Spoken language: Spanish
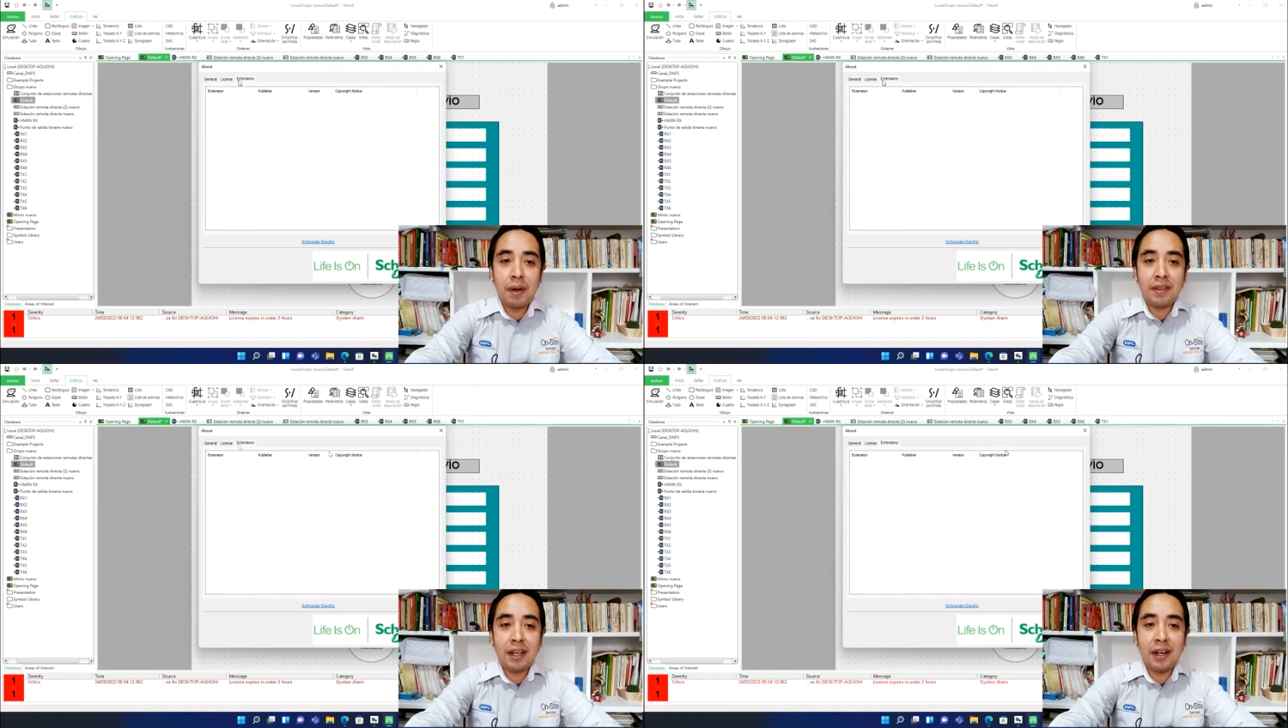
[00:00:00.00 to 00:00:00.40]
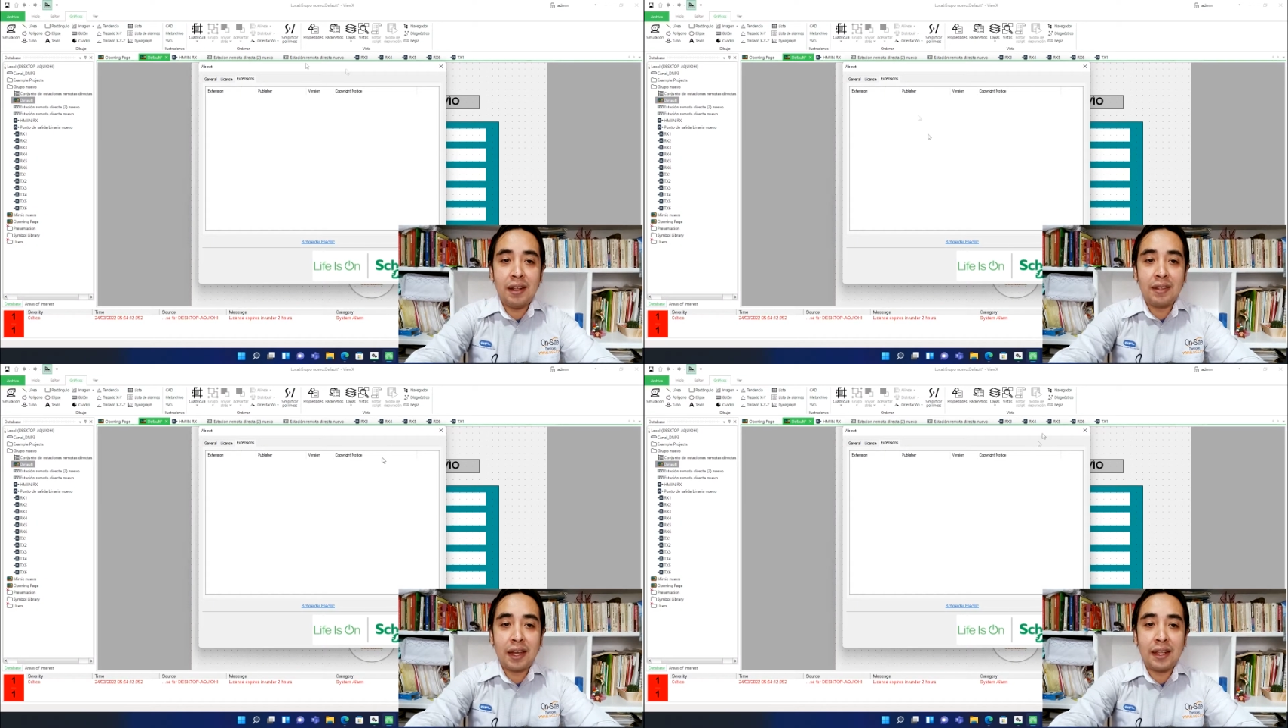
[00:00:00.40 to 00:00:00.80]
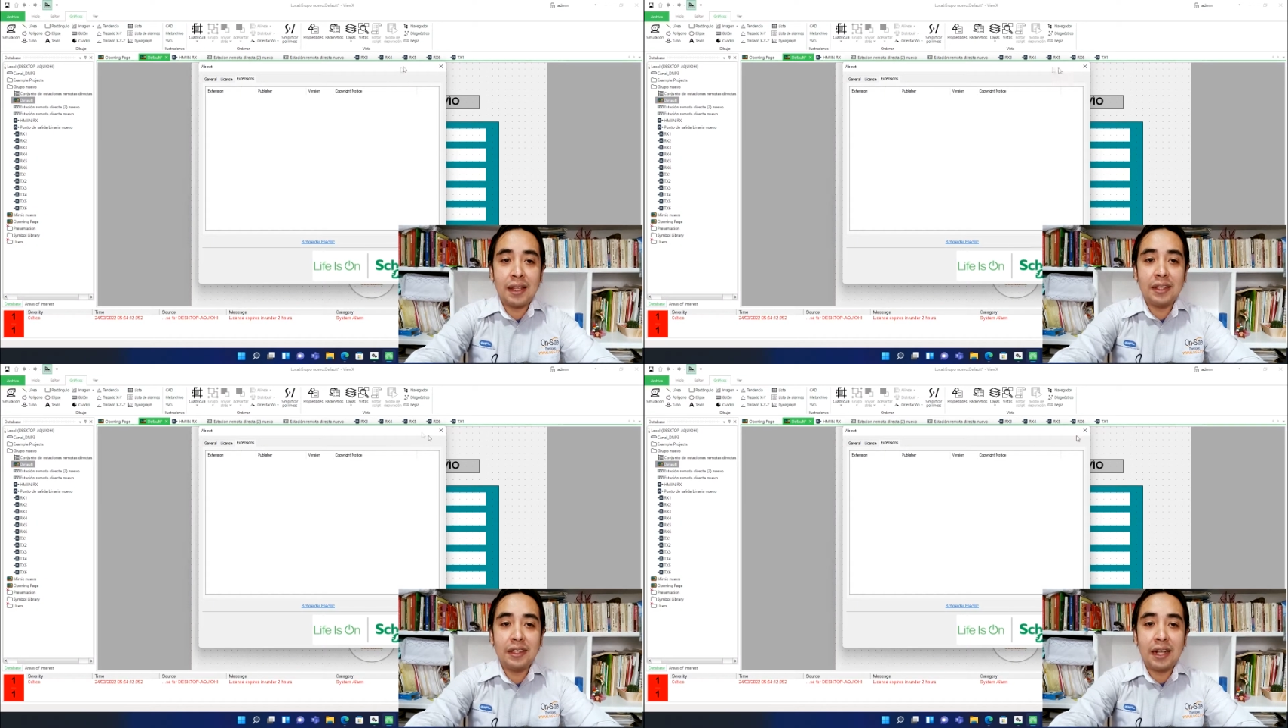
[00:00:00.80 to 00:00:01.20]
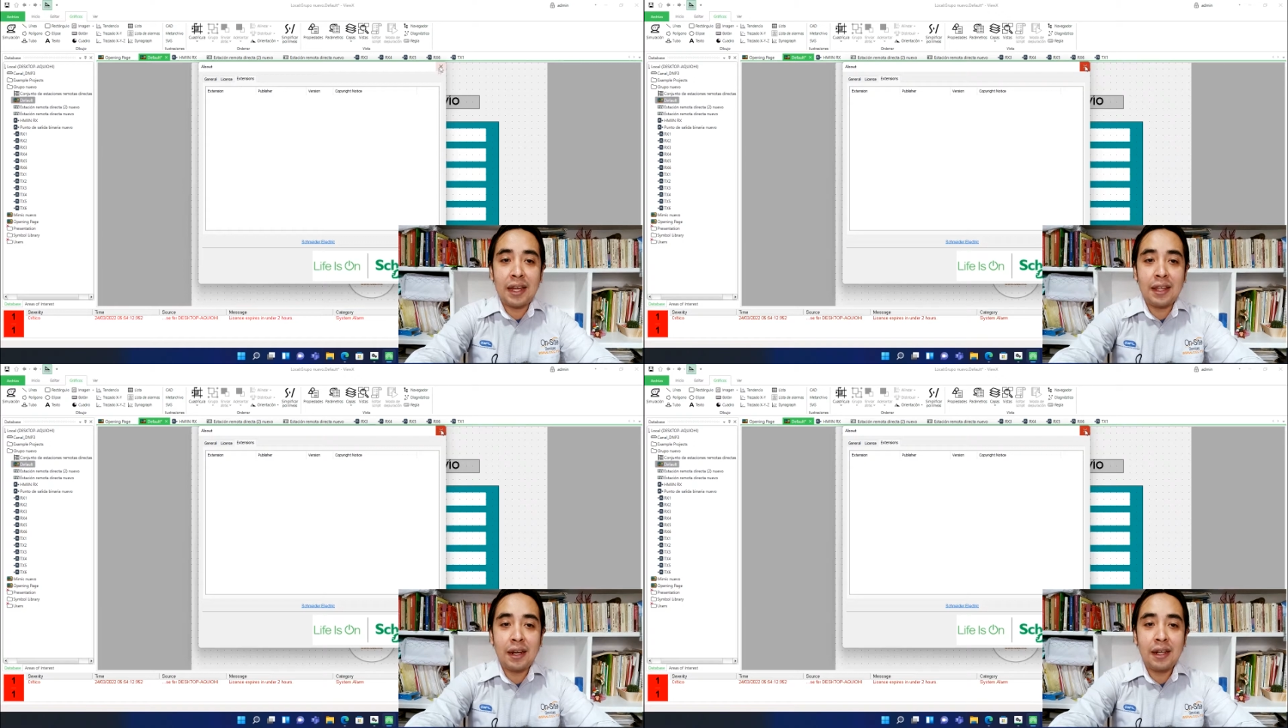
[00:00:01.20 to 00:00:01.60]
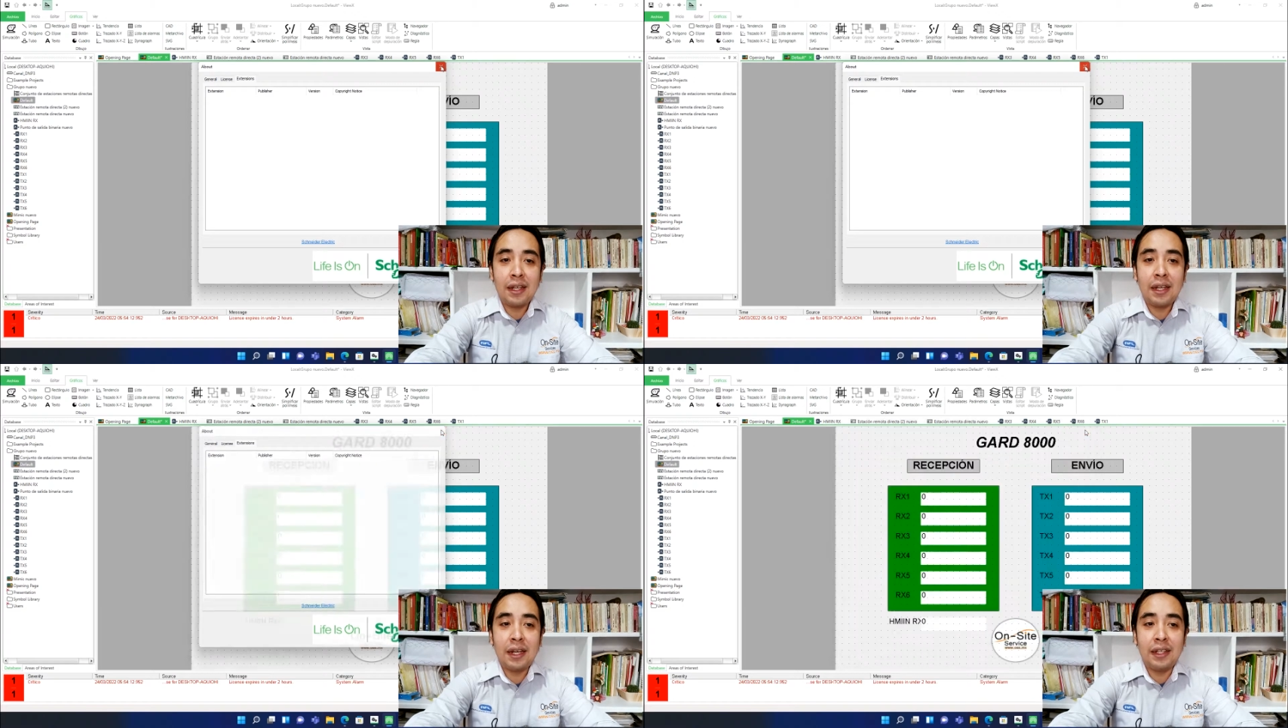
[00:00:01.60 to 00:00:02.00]
va a ser el SCADA de Schneider,
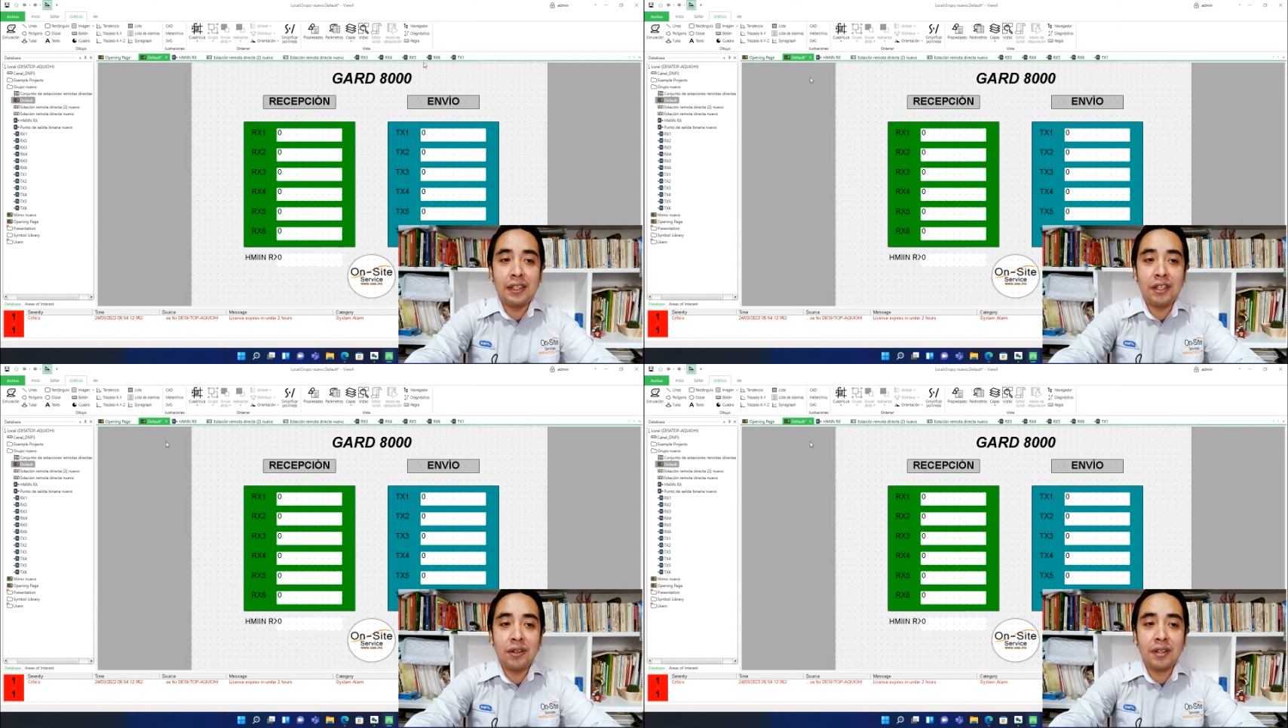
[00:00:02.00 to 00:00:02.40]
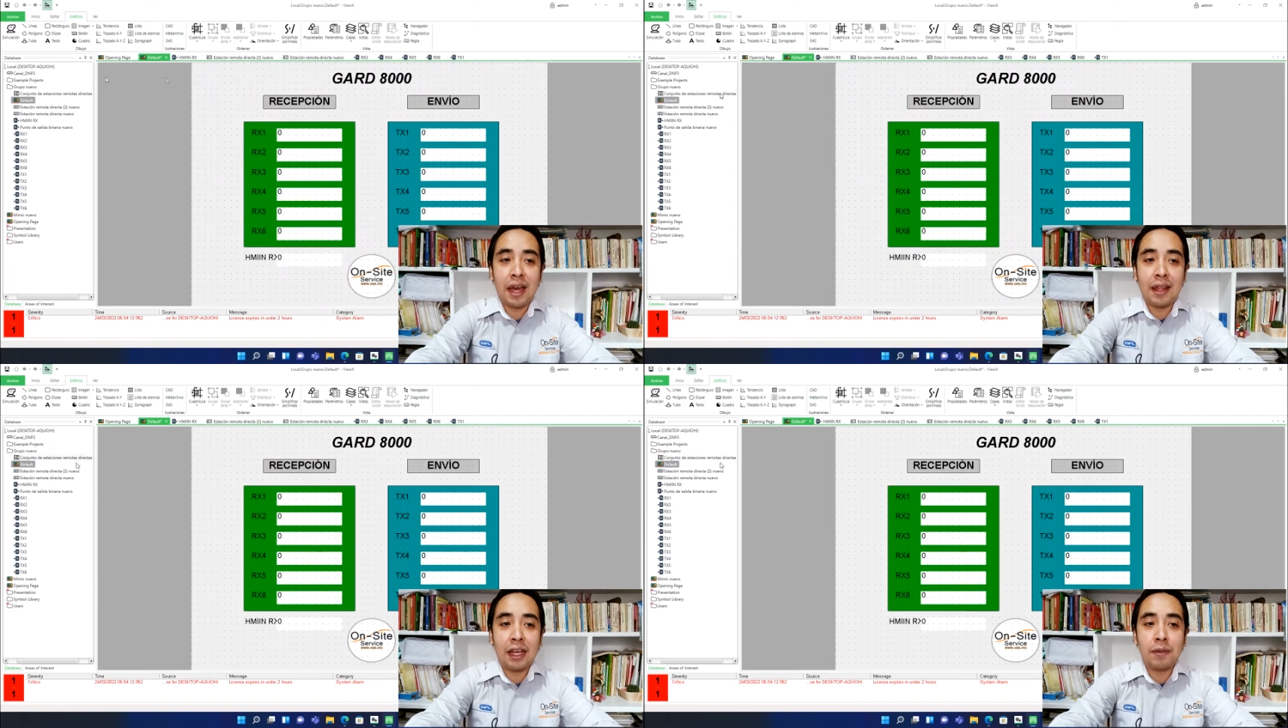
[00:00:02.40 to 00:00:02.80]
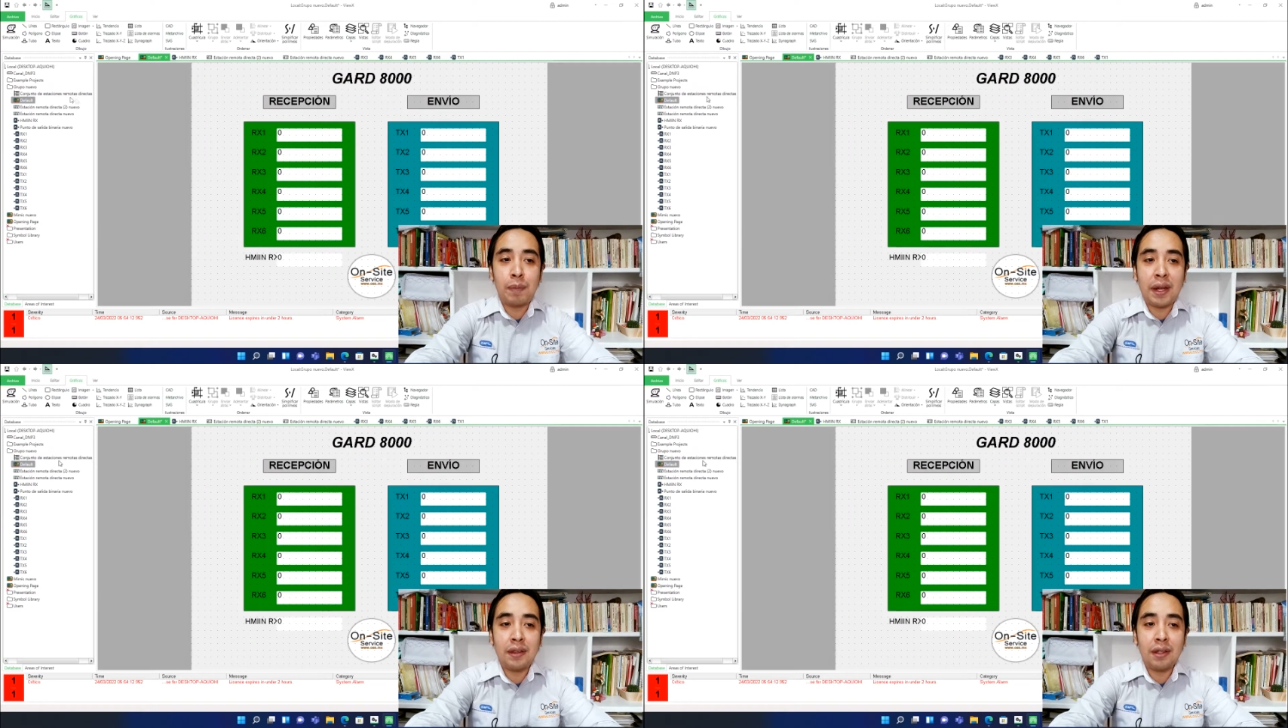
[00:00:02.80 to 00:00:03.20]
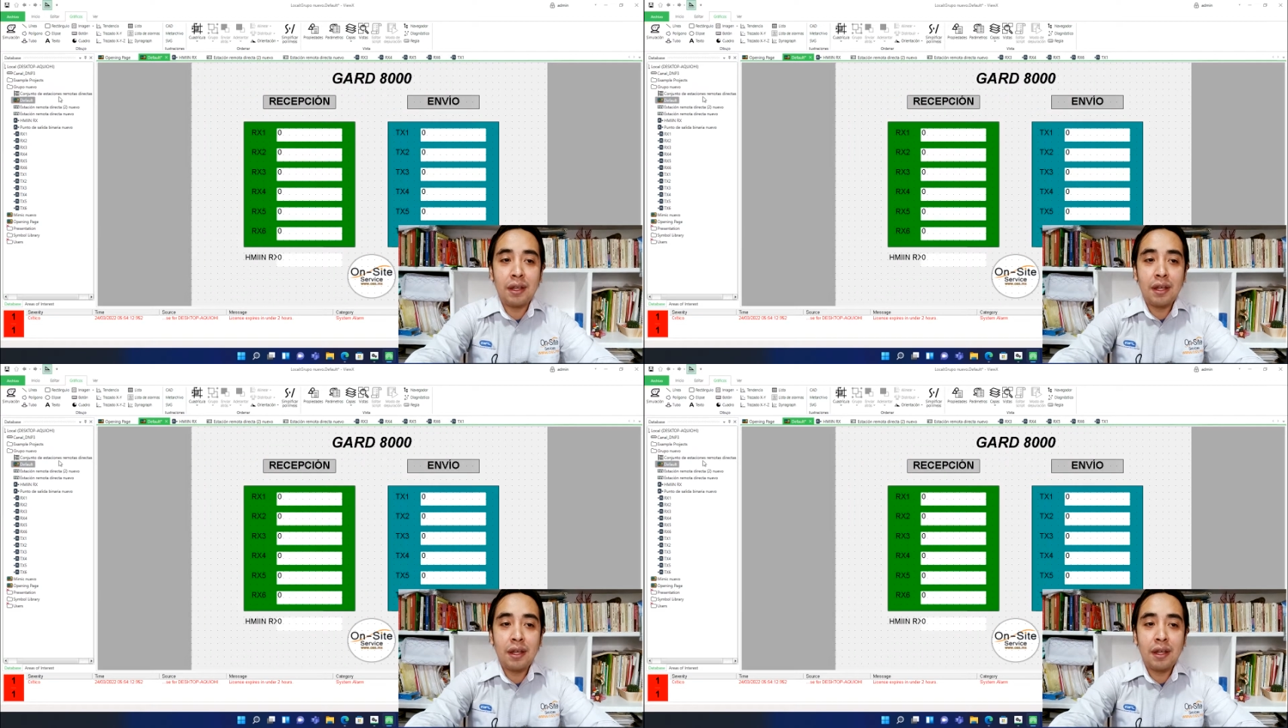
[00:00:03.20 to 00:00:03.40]
el GeoSCADA Expert,